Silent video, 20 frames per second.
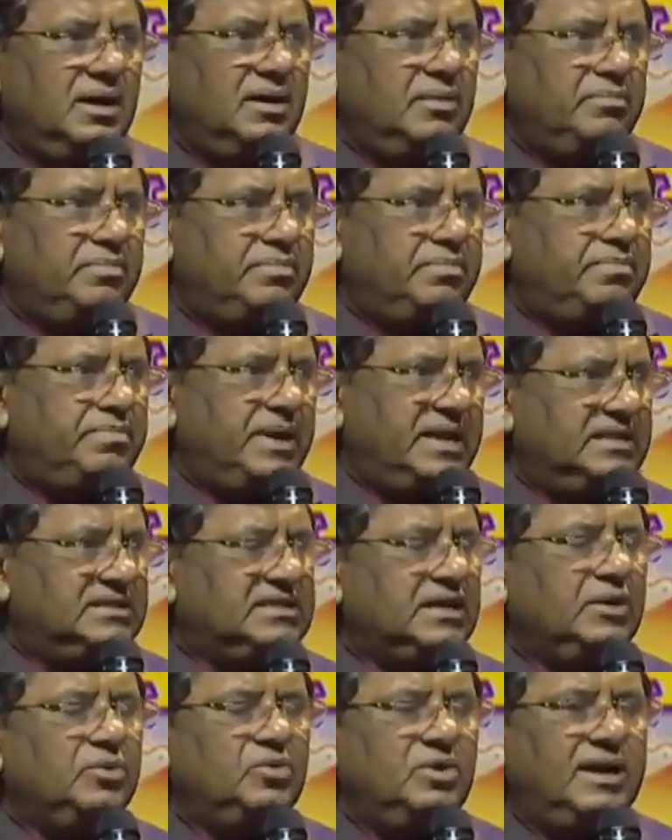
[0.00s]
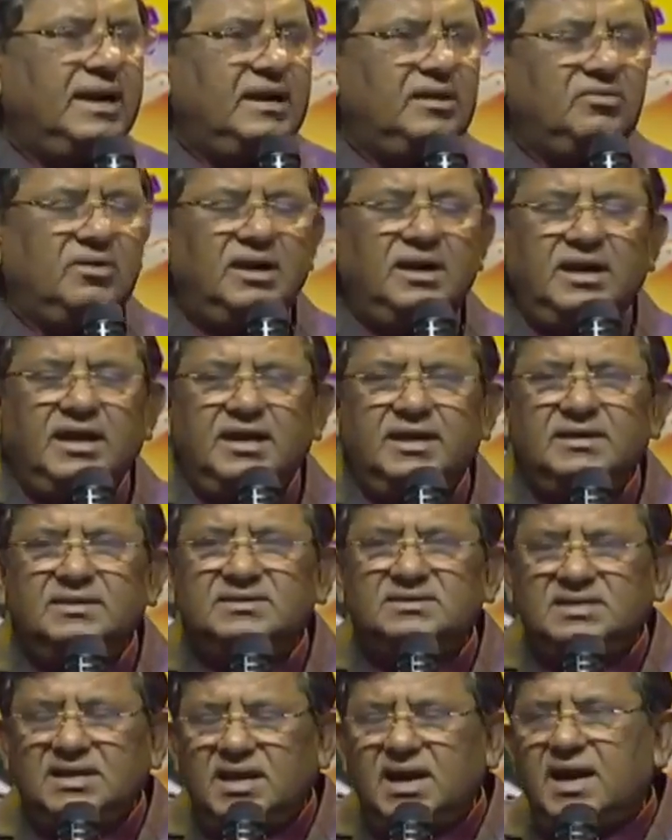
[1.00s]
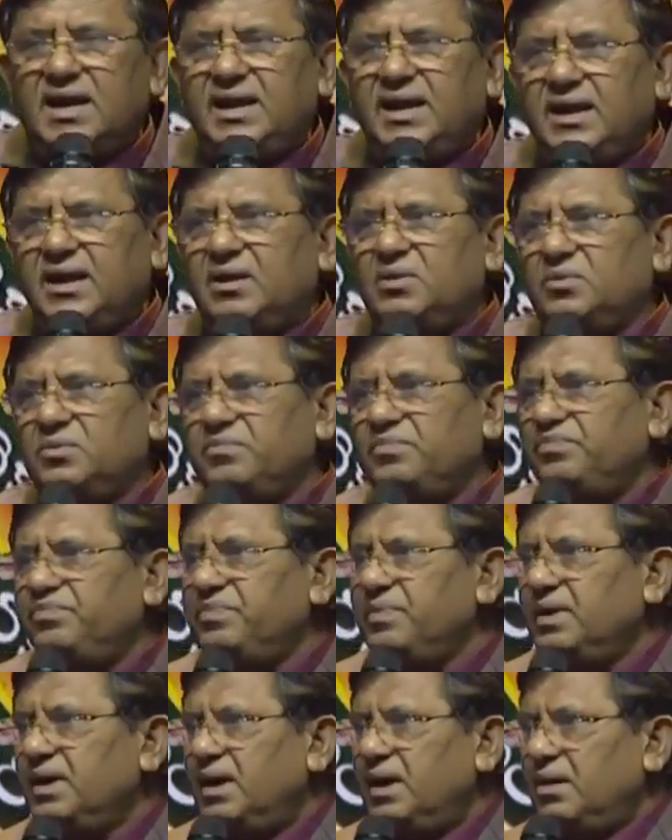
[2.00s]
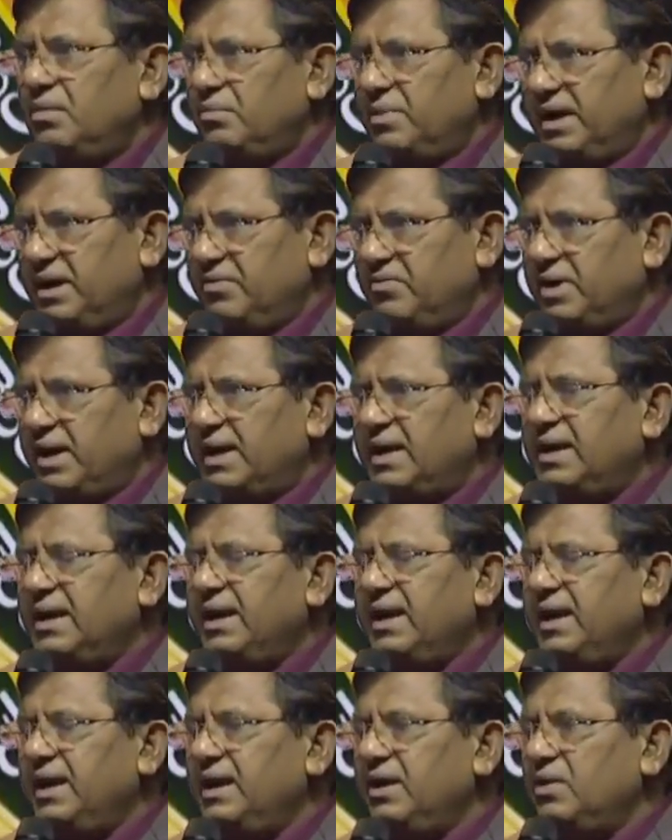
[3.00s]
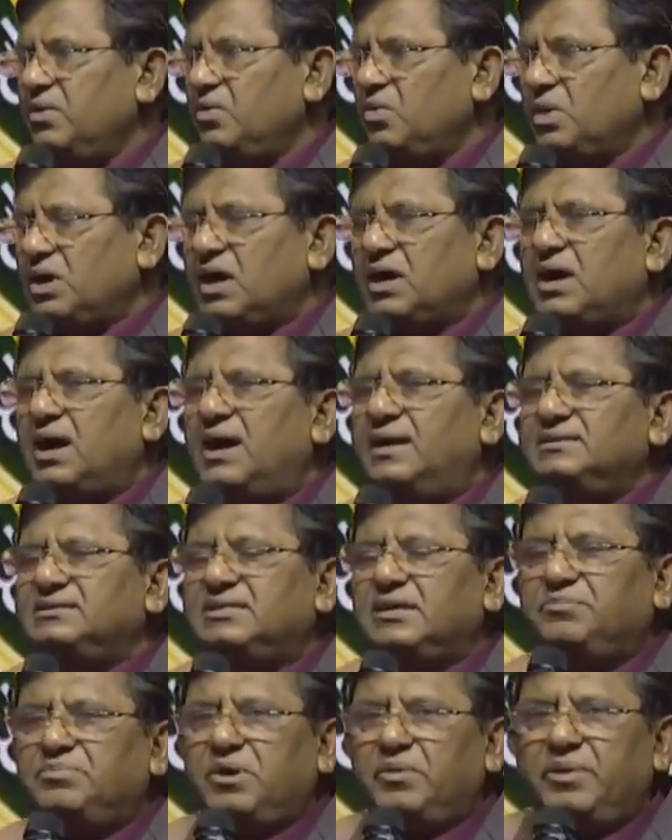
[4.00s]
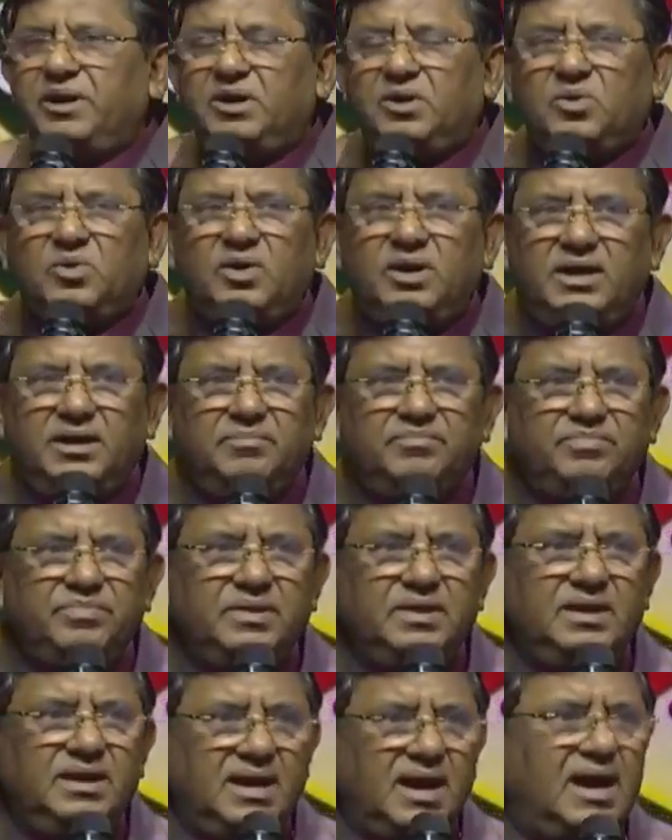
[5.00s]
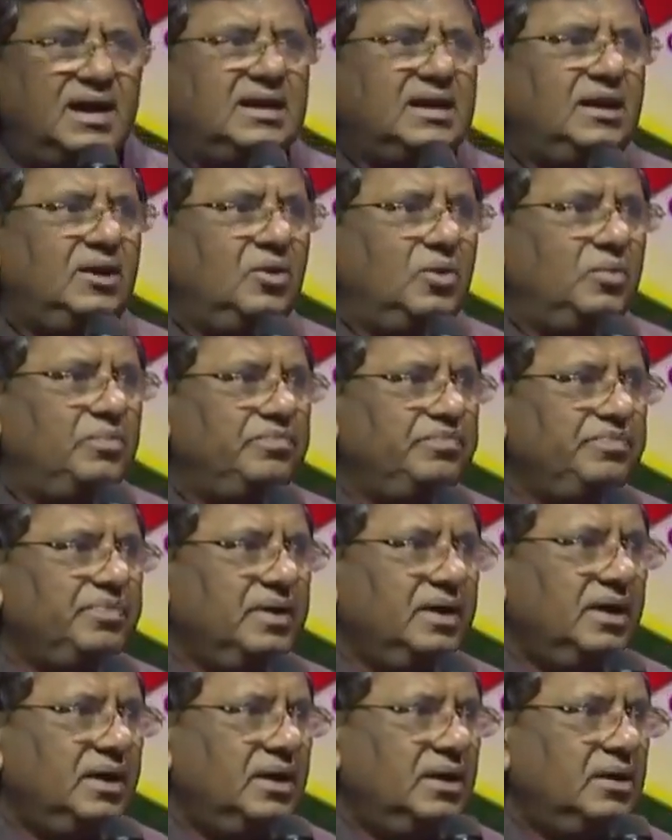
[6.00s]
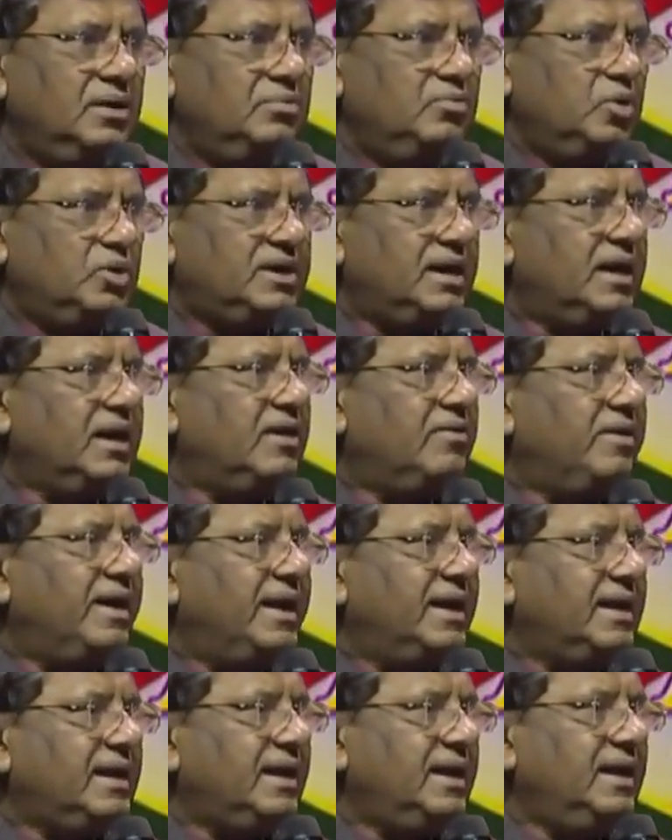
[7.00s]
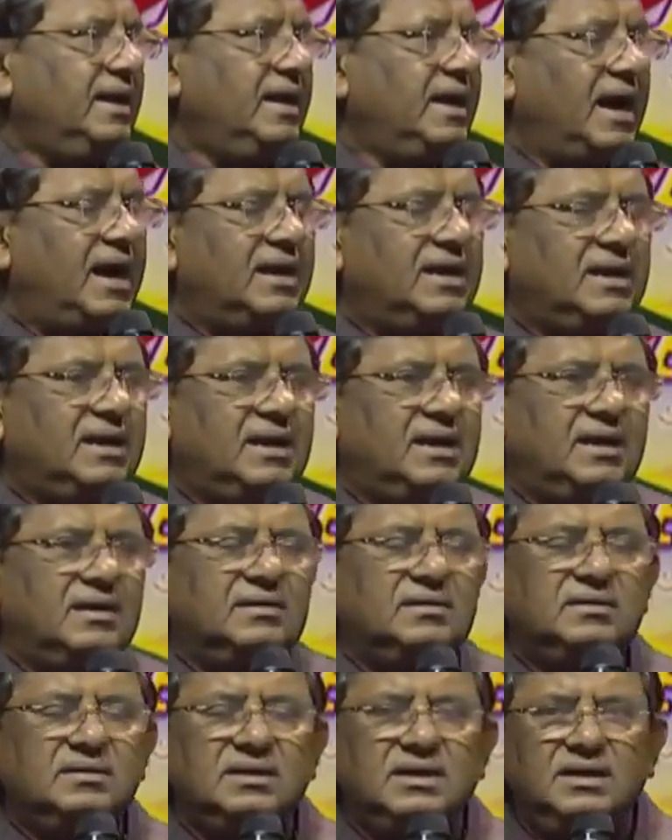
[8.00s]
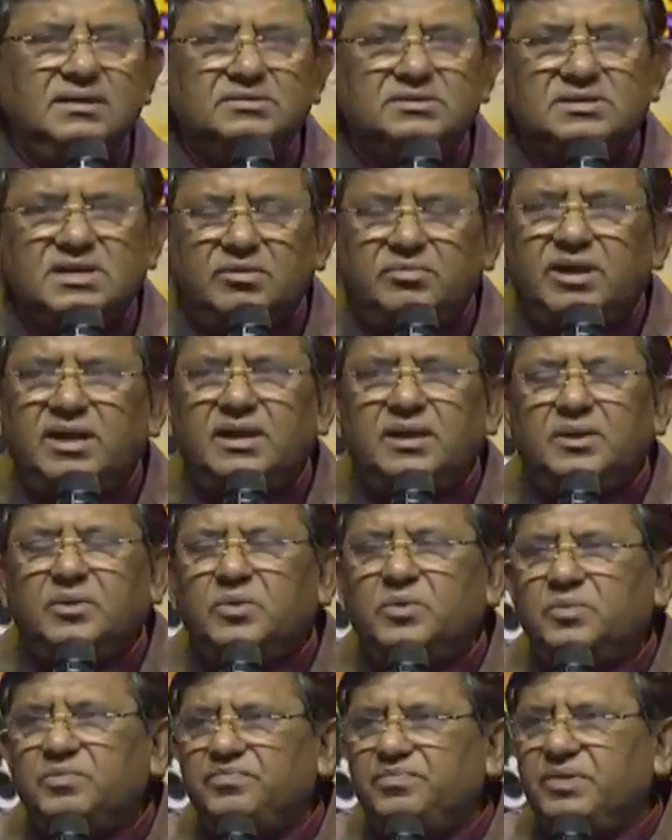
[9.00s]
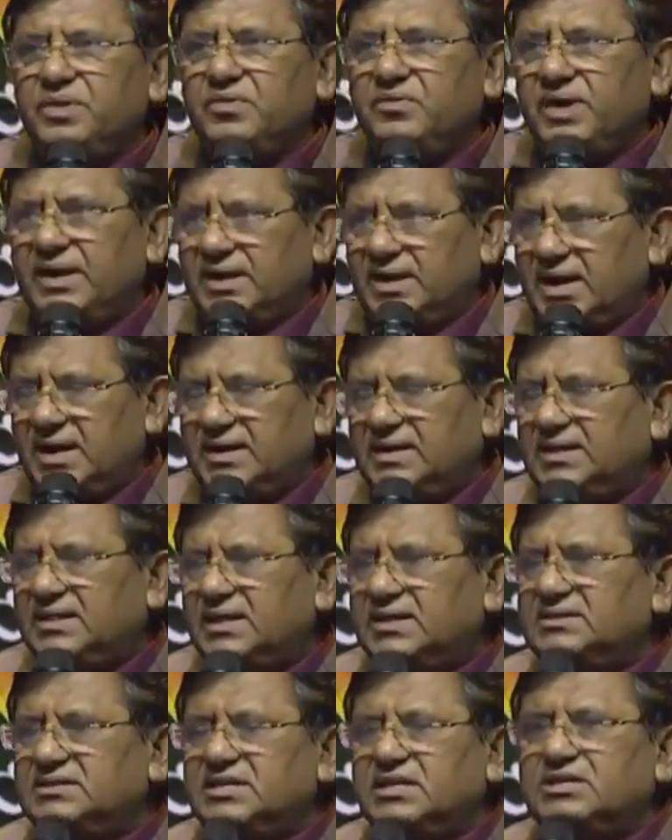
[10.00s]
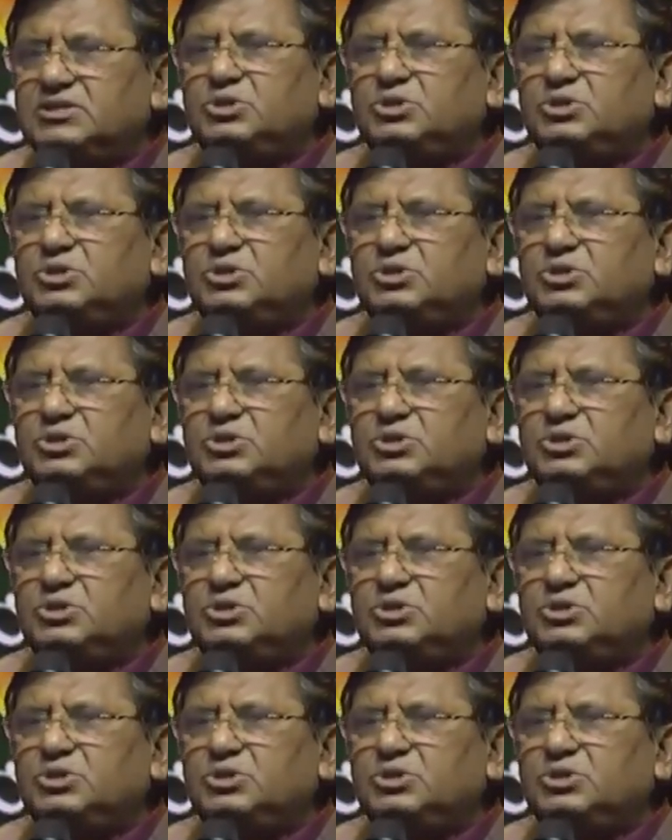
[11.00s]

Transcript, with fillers: పరిచయం ఉండేటువంటి సినారే గారు మరి వారిని ఒక కాన్సెప్ట్ పెట్టుకొని ఈ ఆటలో ముఖ్యంగా వారికి ఈ ఆట ఈ సభలను వారికి అంకితం చేస్తూ